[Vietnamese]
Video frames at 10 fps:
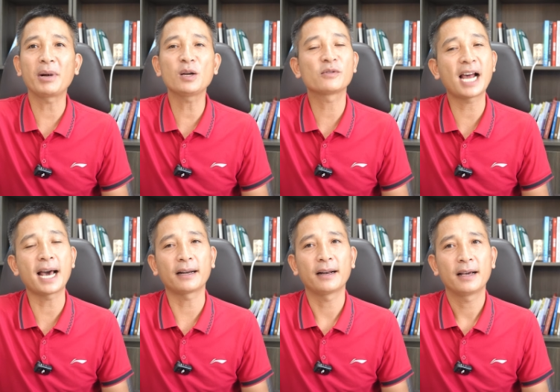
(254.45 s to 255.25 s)
bất động
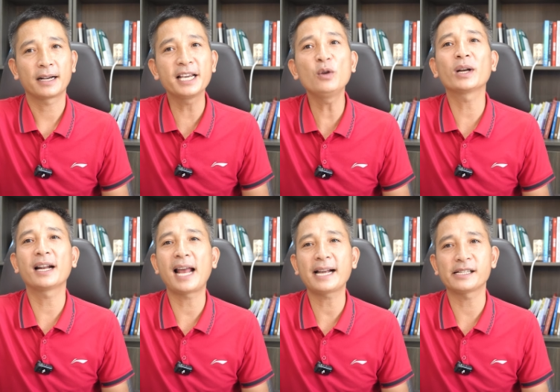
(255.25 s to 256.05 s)
sản khi luật
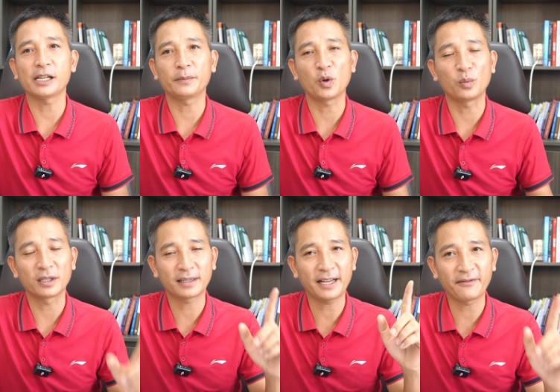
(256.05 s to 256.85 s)
đất đai sẽ áp dụng
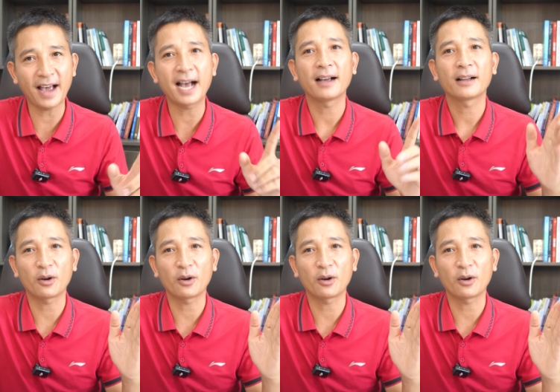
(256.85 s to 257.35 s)
được thành vàng.